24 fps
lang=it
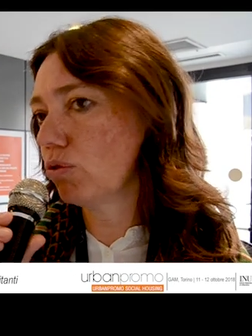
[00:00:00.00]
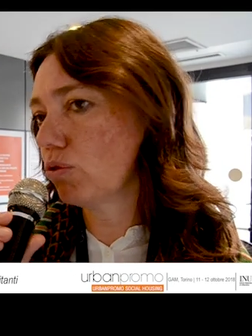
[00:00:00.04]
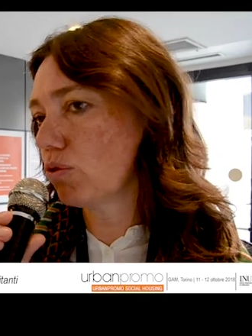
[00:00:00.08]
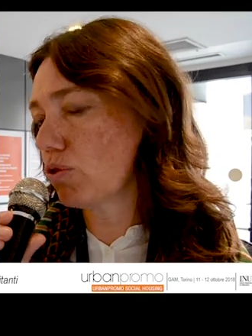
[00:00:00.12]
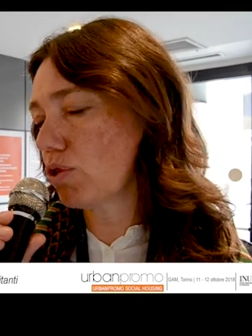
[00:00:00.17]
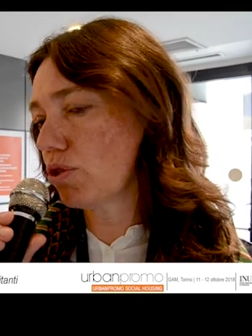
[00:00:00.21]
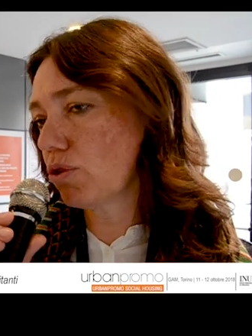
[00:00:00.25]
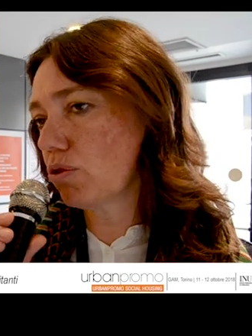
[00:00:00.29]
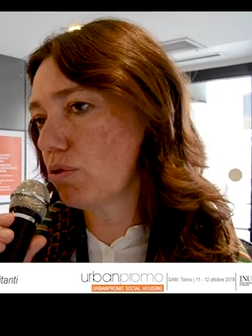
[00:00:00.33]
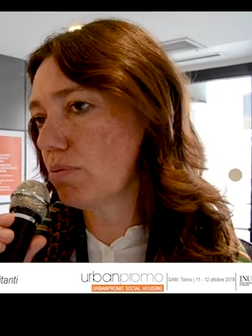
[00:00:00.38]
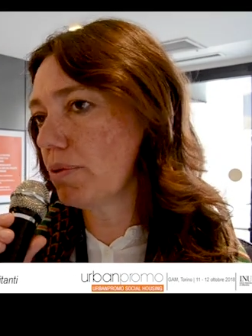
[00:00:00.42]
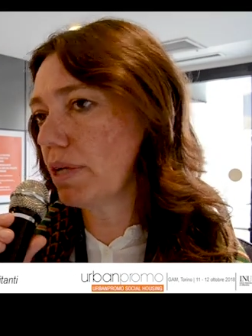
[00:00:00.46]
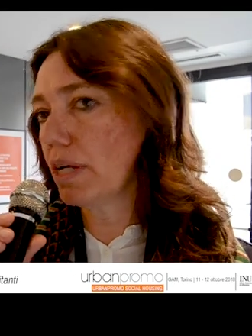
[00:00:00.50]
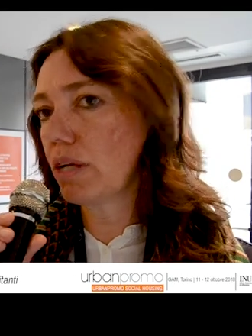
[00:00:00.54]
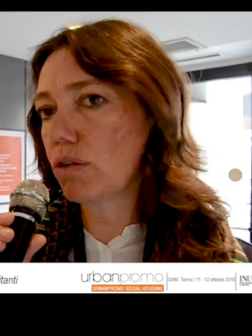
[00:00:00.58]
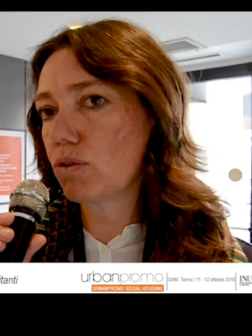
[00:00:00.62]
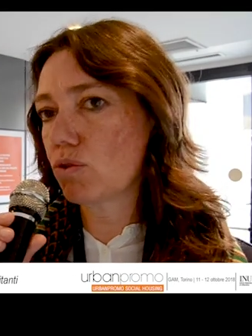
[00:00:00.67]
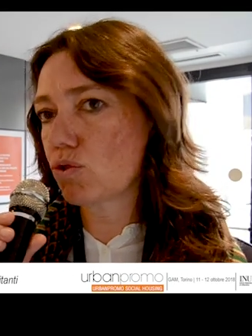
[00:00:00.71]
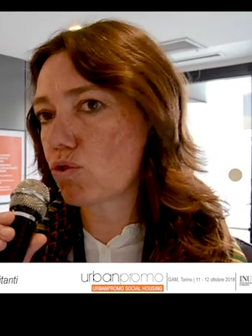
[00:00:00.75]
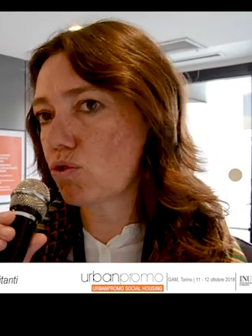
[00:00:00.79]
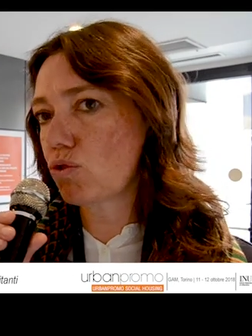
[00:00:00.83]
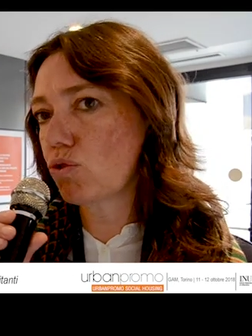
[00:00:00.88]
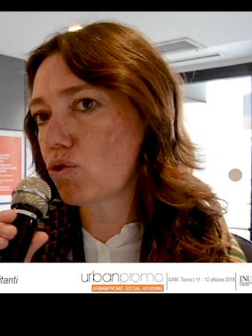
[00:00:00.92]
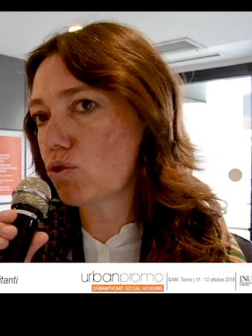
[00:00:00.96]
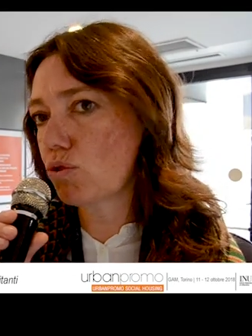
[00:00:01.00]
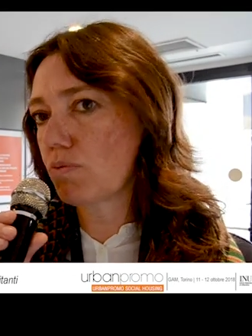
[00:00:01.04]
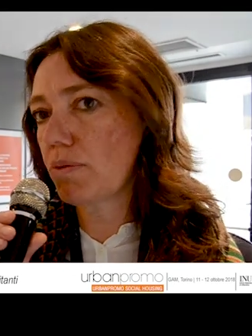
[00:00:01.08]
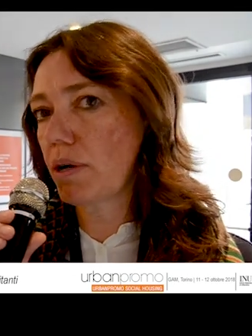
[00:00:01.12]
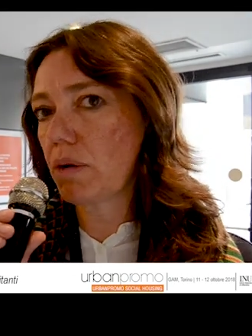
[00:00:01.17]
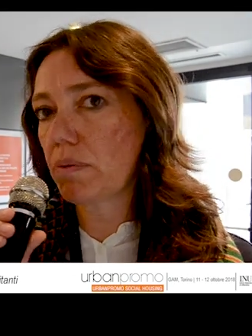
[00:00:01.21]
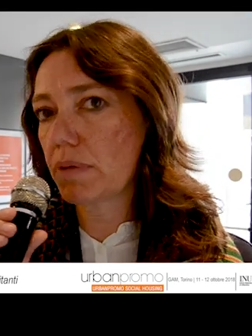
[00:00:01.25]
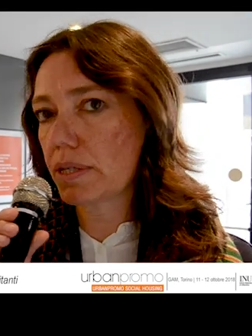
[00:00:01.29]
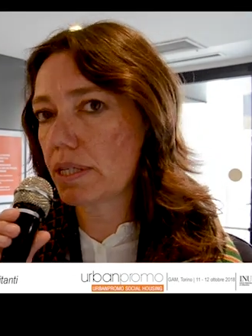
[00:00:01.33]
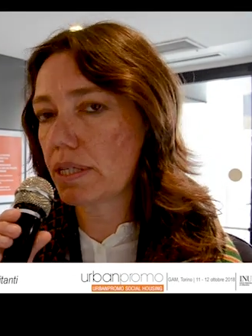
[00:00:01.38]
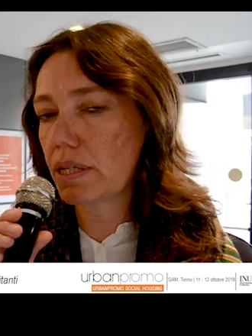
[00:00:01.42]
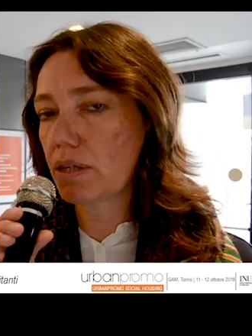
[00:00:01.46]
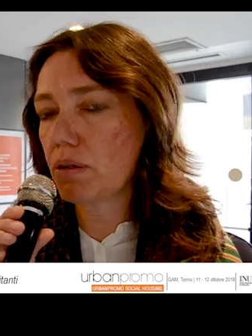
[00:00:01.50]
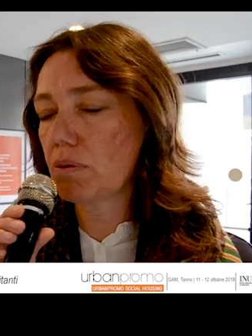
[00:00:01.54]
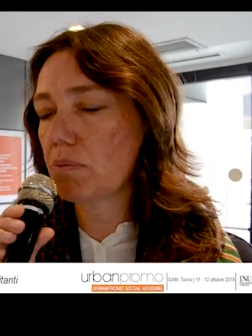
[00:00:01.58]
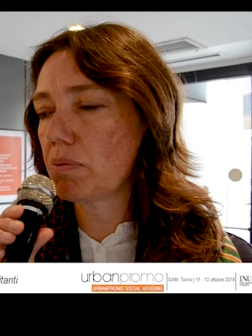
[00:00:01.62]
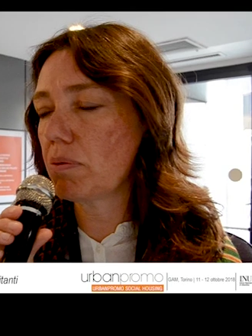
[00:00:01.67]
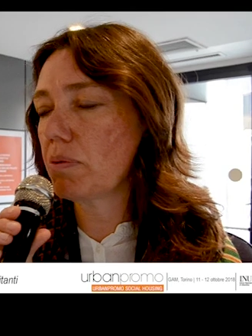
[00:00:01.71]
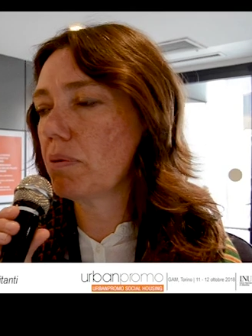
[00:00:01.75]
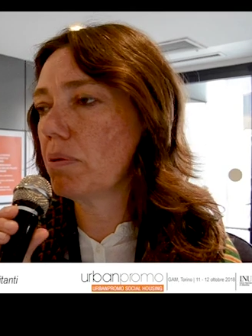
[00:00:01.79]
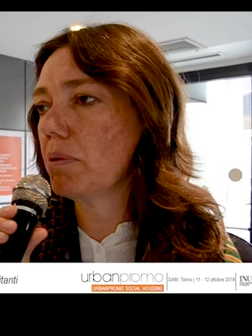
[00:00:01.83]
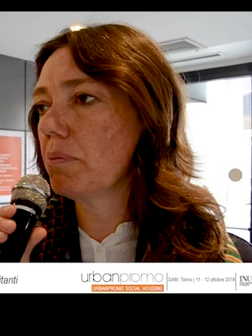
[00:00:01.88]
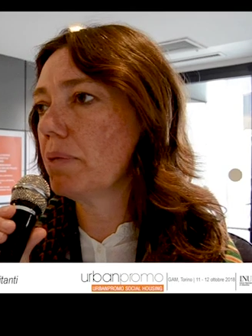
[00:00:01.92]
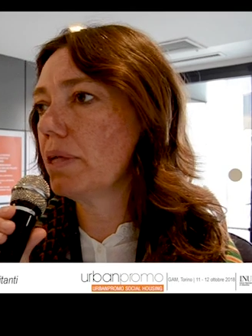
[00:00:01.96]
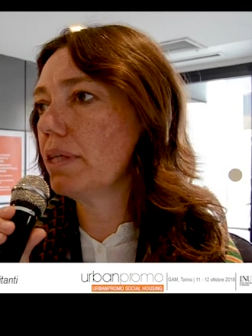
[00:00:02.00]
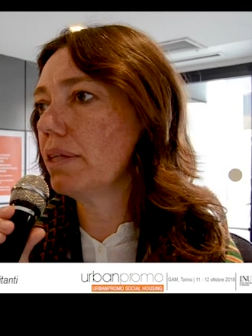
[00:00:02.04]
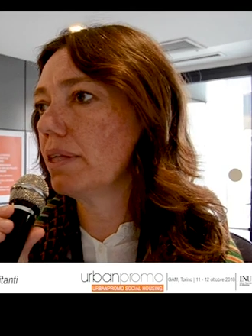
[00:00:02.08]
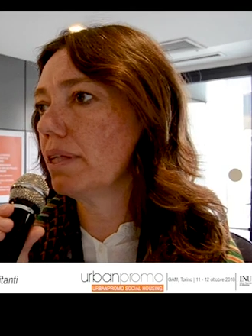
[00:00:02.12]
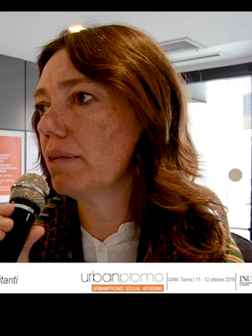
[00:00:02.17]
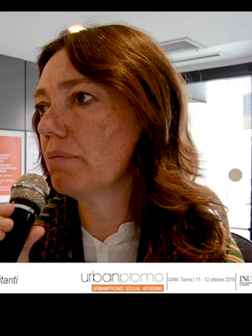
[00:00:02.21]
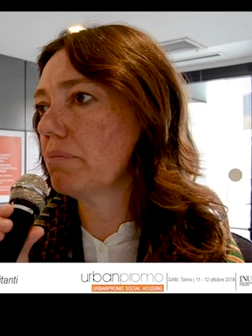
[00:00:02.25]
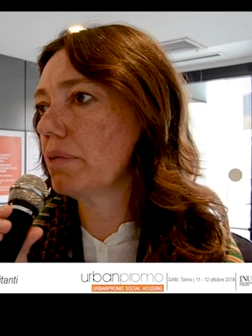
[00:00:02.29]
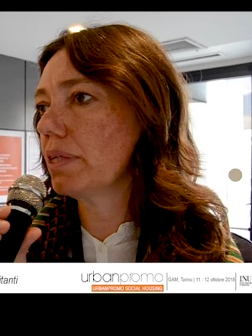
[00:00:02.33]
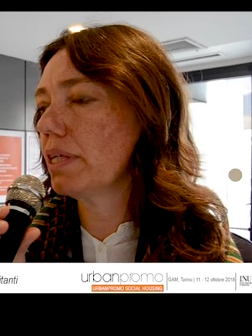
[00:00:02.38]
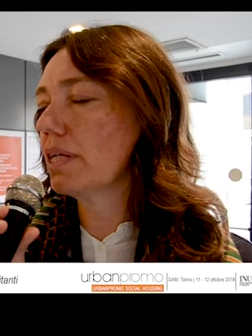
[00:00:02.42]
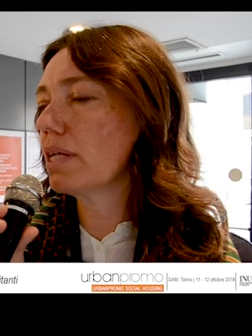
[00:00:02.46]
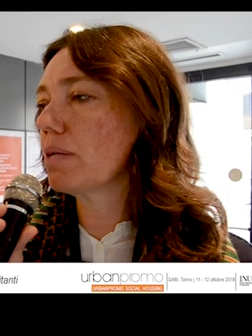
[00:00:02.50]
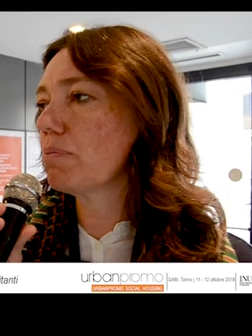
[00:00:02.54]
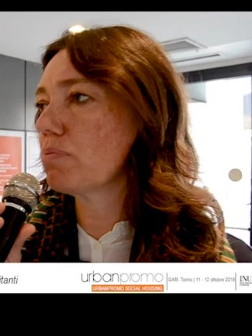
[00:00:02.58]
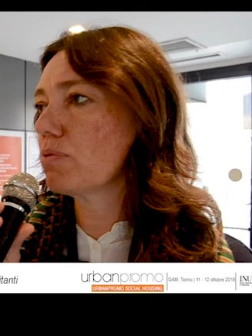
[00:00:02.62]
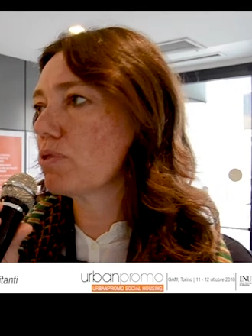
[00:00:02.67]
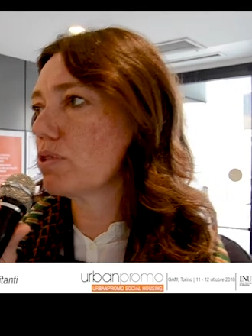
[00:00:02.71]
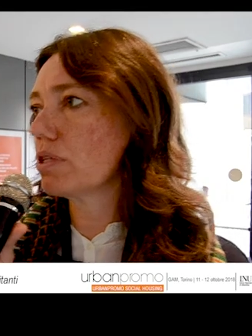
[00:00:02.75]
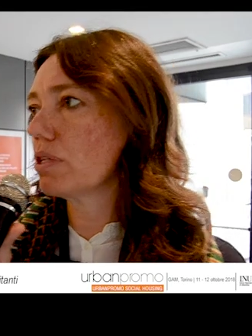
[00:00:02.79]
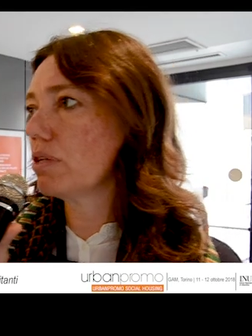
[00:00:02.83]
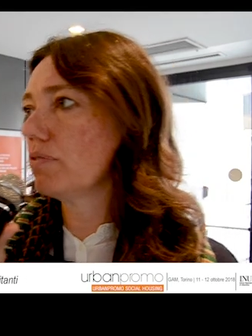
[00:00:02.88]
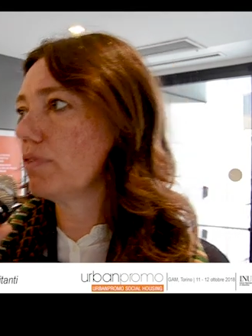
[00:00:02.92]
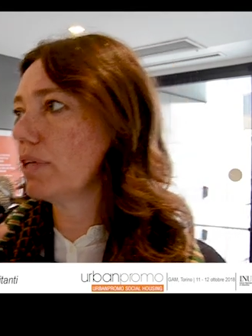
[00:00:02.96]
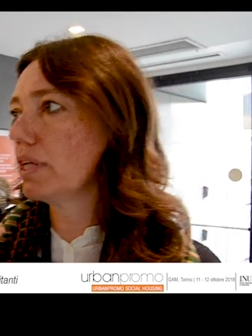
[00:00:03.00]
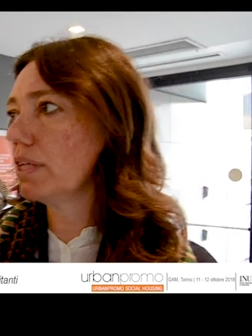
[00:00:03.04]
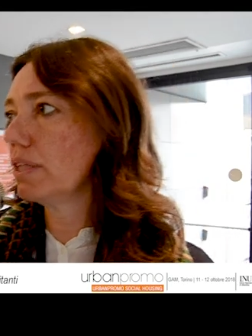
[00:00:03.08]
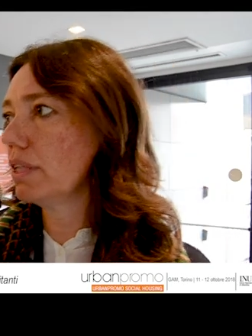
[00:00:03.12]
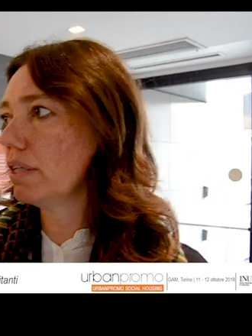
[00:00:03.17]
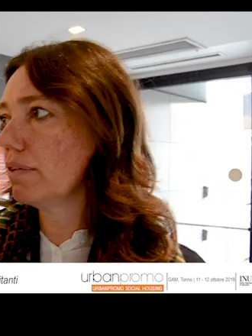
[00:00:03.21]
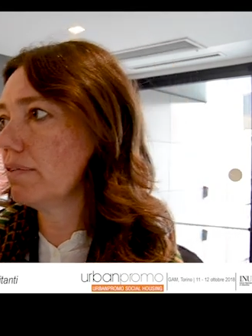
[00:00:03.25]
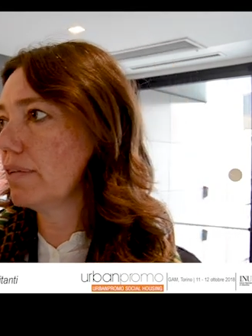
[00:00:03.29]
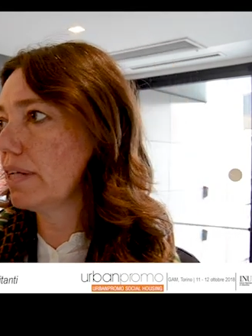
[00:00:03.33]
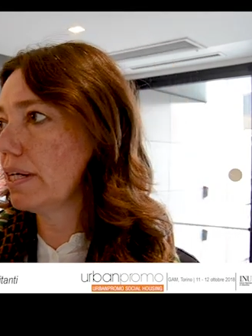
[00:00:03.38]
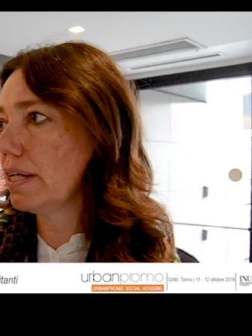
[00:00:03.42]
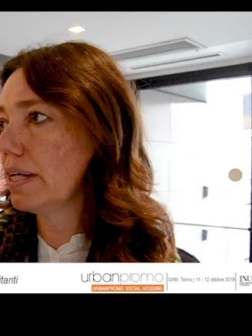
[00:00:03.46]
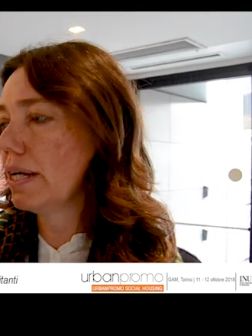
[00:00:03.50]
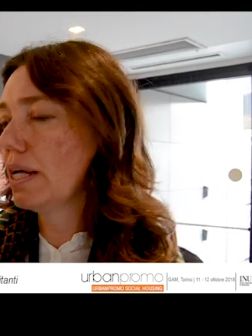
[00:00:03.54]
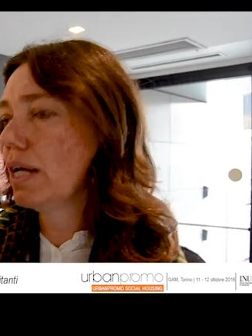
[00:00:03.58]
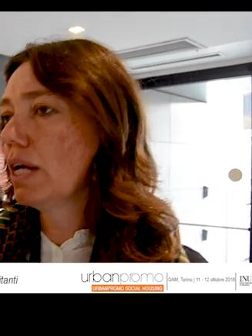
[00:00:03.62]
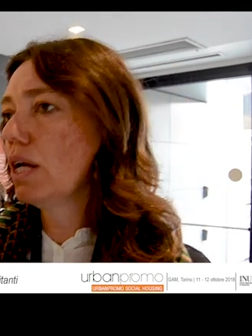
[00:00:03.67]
così come l'anno scorso, ma quest'anno probabilmente in maniera più significativa,